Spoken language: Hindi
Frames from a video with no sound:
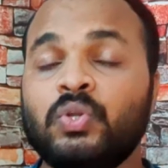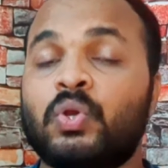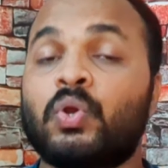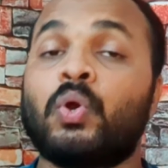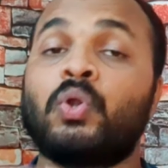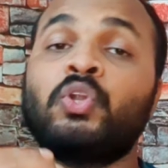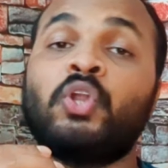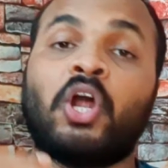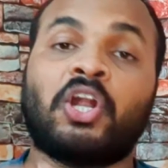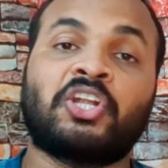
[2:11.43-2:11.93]

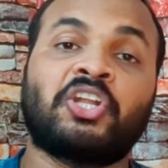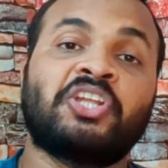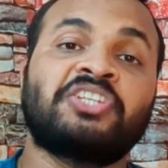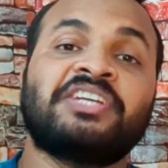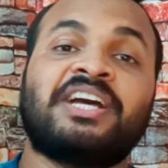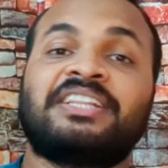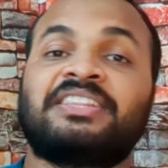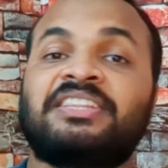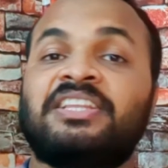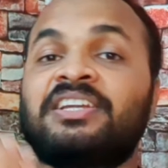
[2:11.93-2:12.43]
उनको डॉक्टर
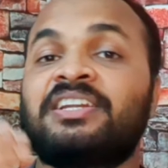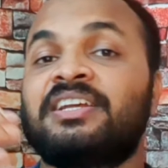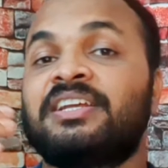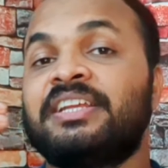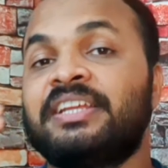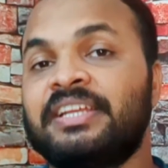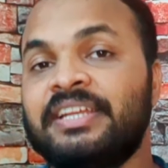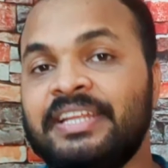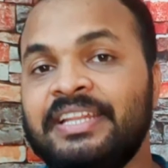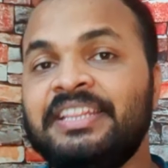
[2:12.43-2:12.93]

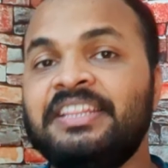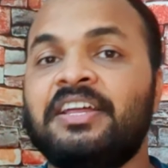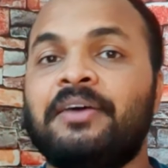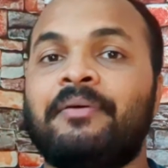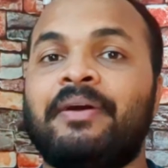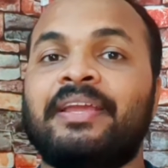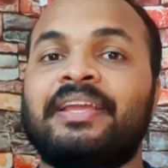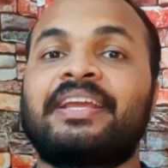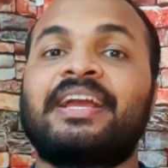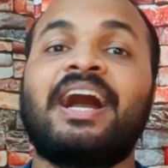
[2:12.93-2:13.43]
जाकर इन
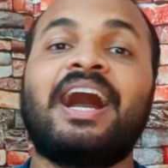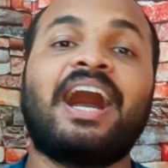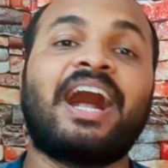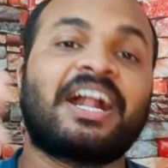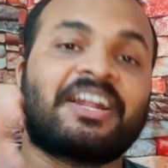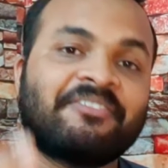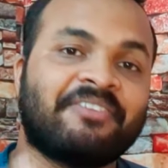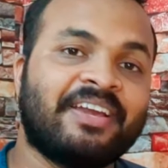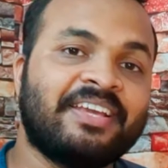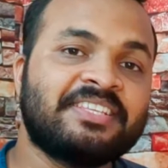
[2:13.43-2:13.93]
दवाई का
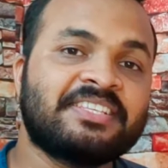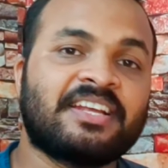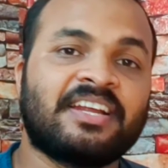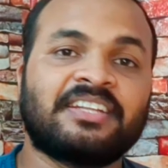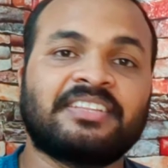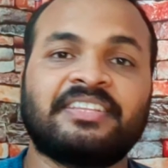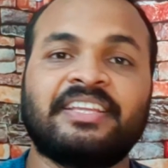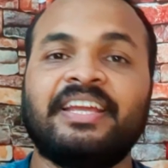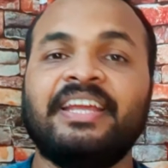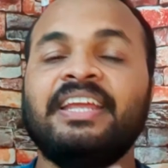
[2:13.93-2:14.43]
एडवाइस
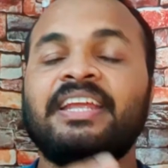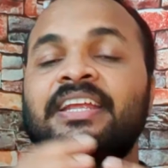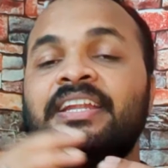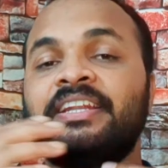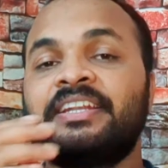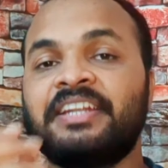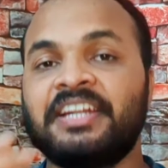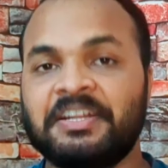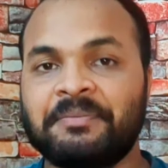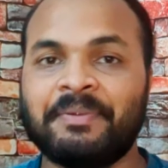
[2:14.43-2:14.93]
करते हैं
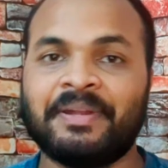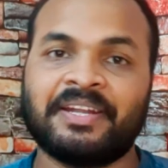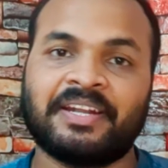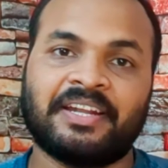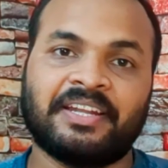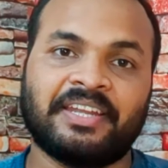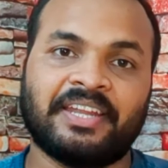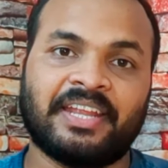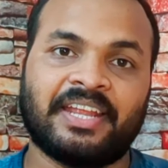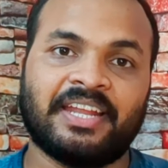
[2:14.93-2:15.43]
ट्रीटमेंट
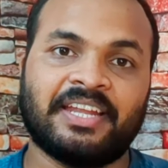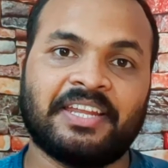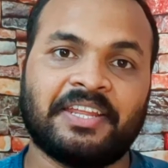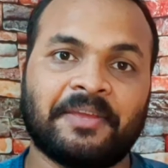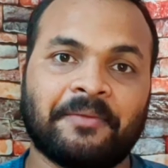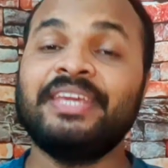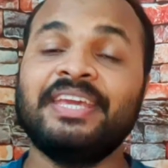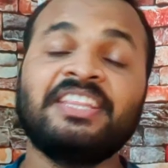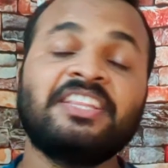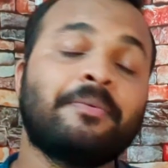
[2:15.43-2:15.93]
करने के
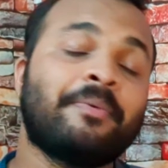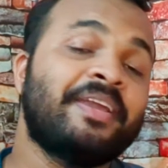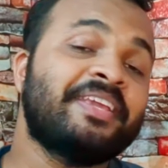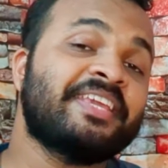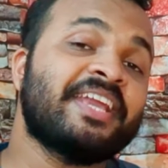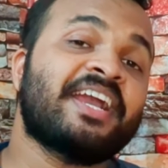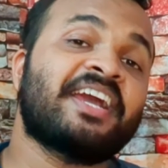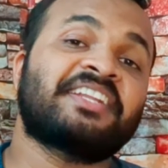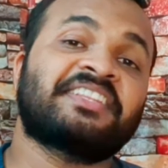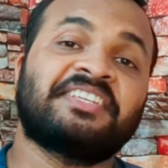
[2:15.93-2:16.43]
लिए ये दवाई
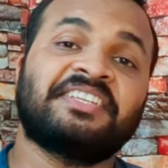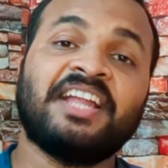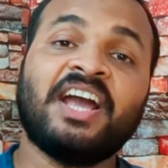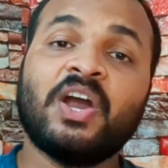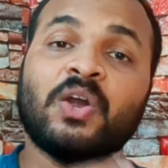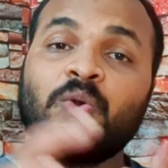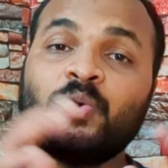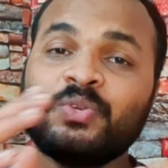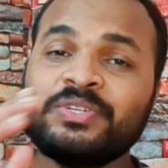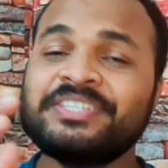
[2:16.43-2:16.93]
क्या करता है ना
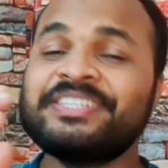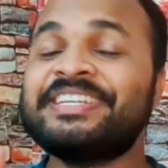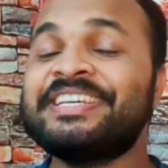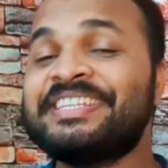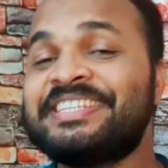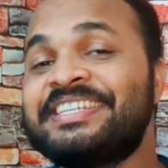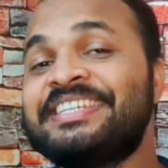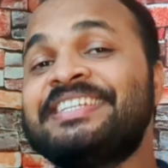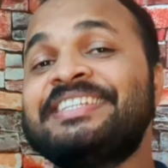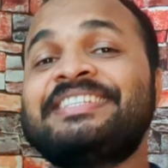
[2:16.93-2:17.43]
उस
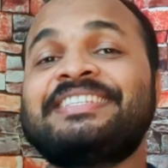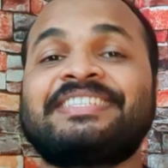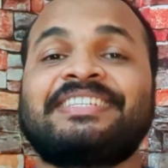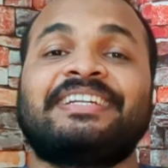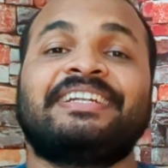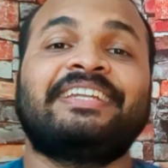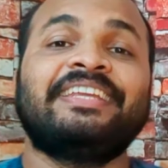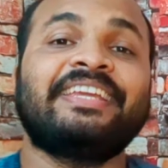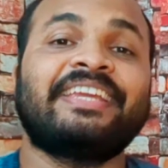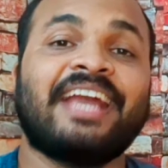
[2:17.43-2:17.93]
डिजीज
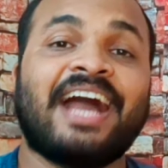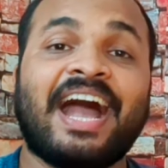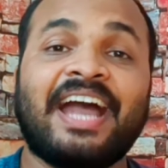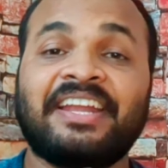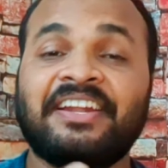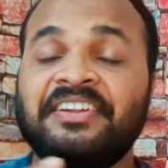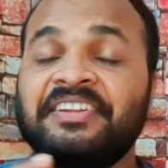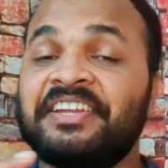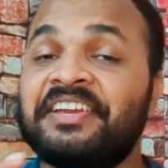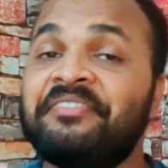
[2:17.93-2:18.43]
से ठीक है
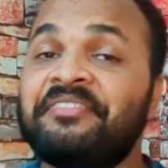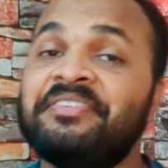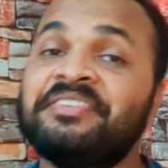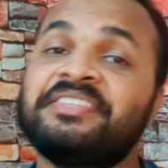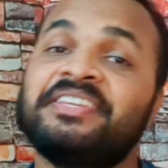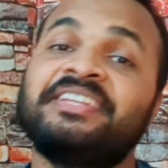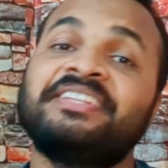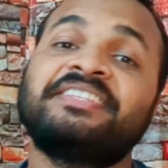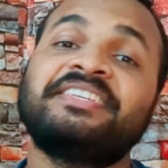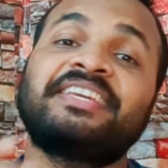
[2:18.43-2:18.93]
आयरन
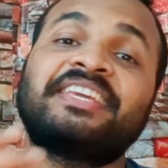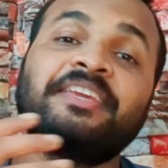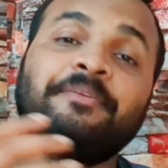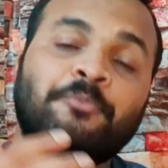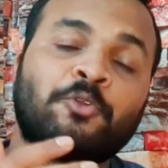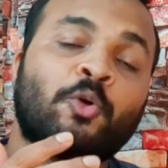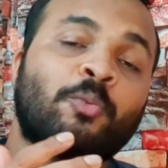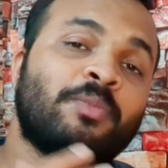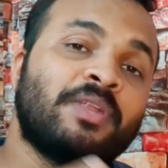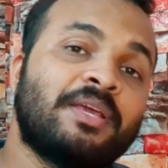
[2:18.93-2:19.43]
डेफिशिएंसी की
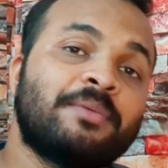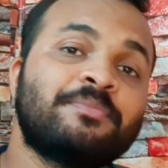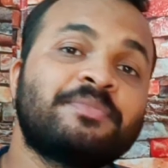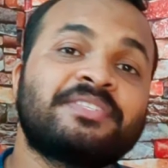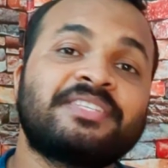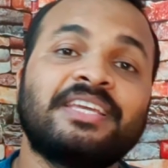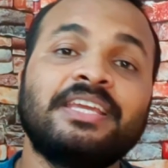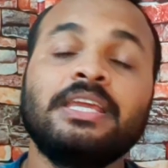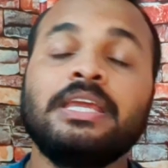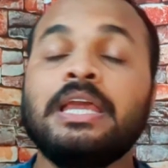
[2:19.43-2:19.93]
प्रॉब्लम
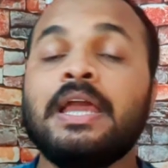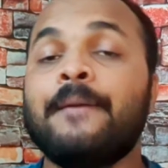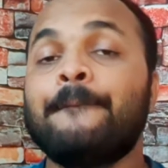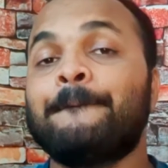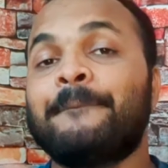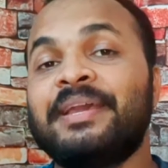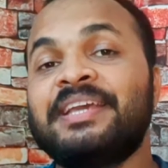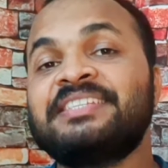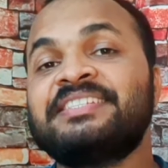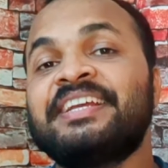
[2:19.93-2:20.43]
से
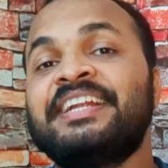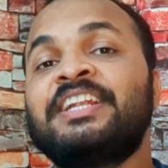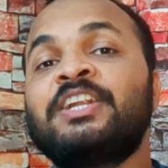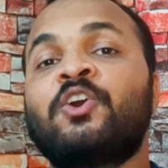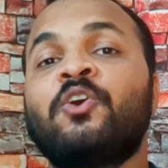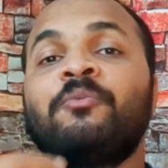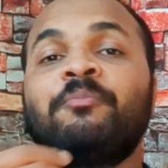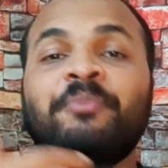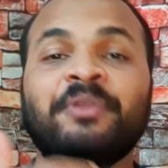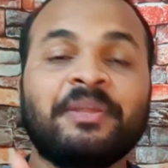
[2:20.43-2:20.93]

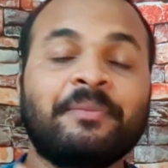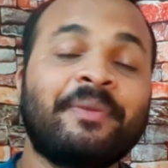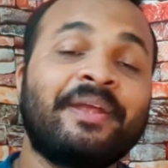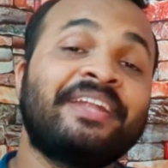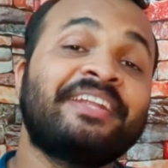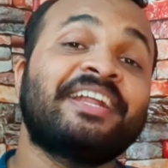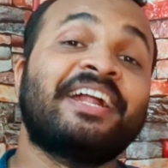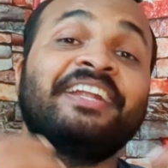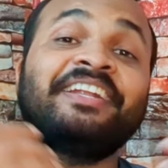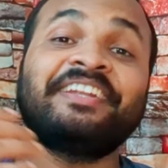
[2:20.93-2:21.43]
पेशेंट को
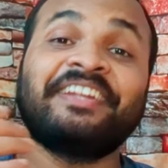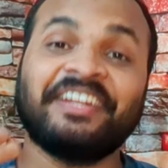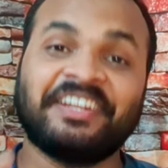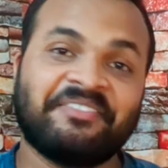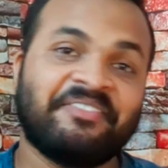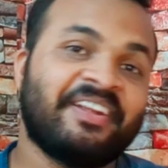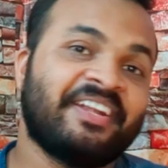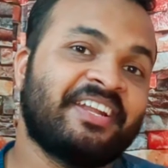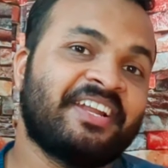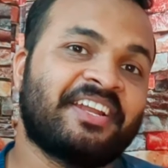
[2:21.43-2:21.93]
प्रिवेंट एंड
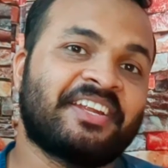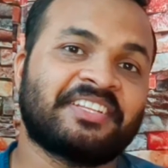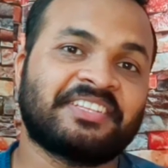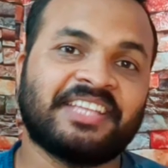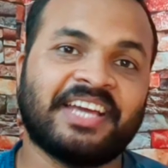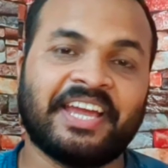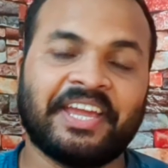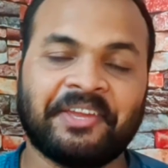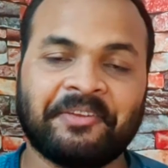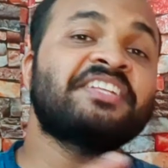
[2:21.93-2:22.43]
ट्रीटमेंट
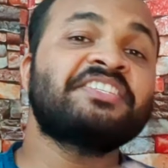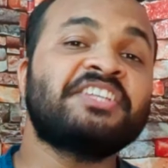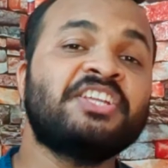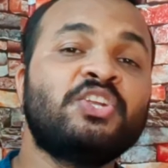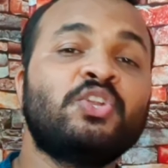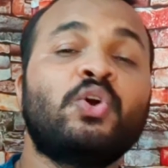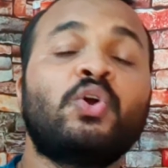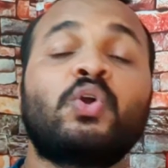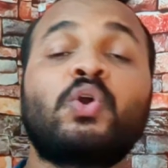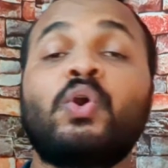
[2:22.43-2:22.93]
करता है
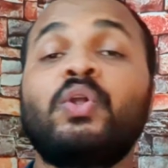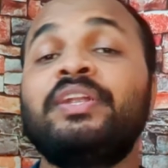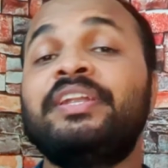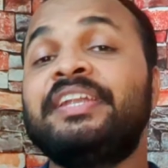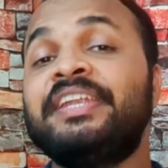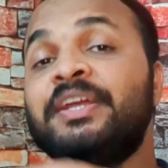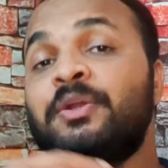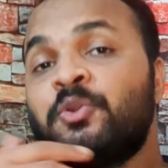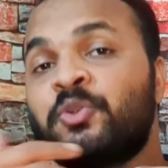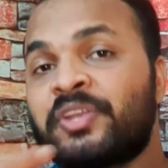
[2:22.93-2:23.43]
जिन लोगों को
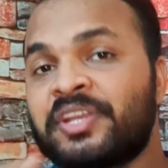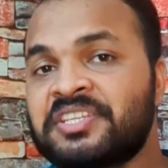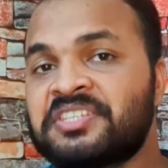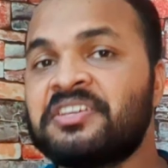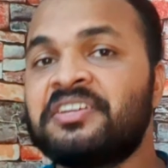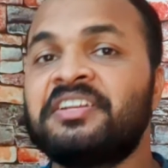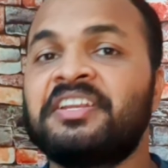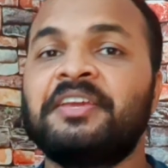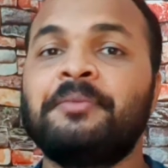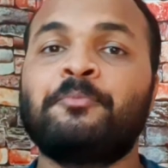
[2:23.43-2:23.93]

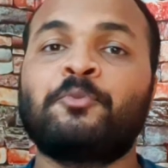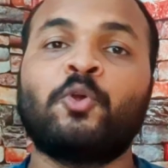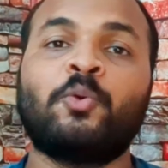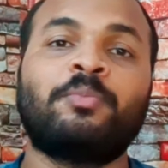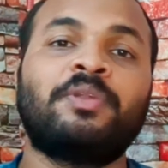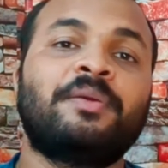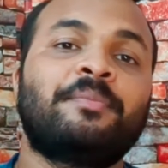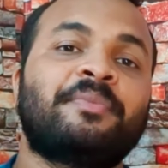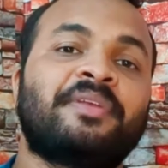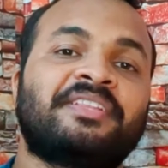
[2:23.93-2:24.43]
न्यूट्रिशन की
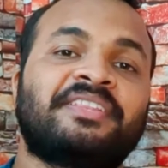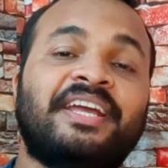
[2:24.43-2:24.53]
प्रॉब्लम